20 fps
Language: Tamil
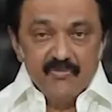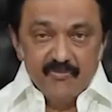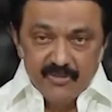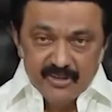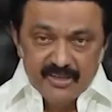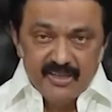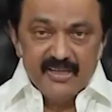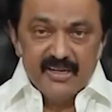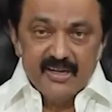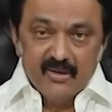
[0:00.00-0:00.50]

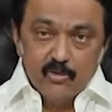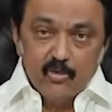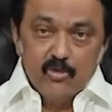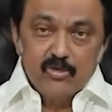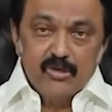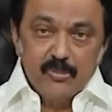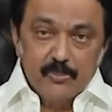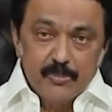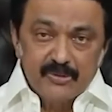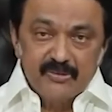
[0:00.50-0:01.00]
விதி எண்
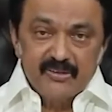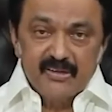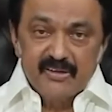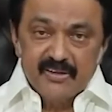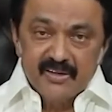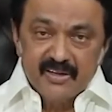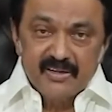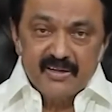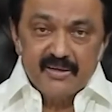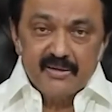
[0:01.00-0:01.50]
நூற்றி பத்தின்
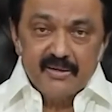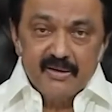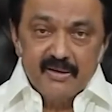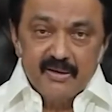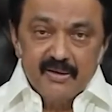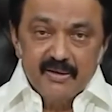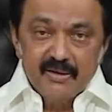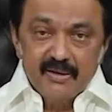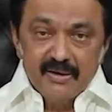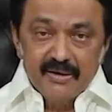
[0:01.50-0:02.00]
கீழ்
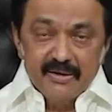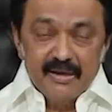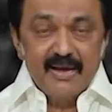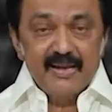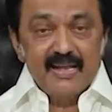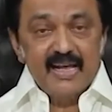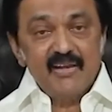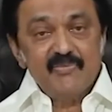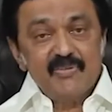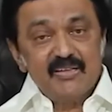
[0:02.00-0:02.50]

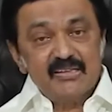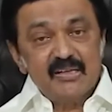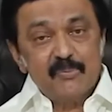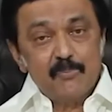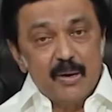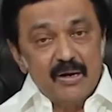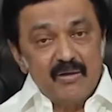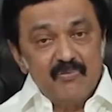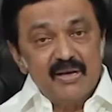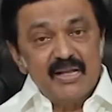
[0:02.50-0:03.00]
நான் அறிவித்த
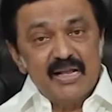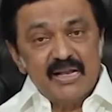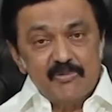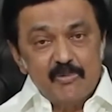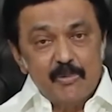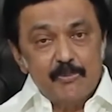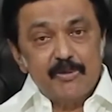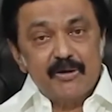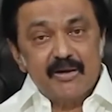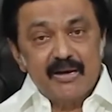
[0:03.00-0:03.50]
பல்வேறு
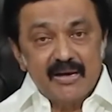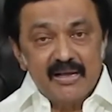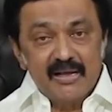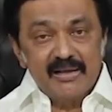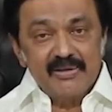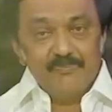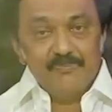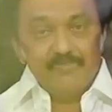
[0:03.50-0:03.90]
அறிவிப்புகளை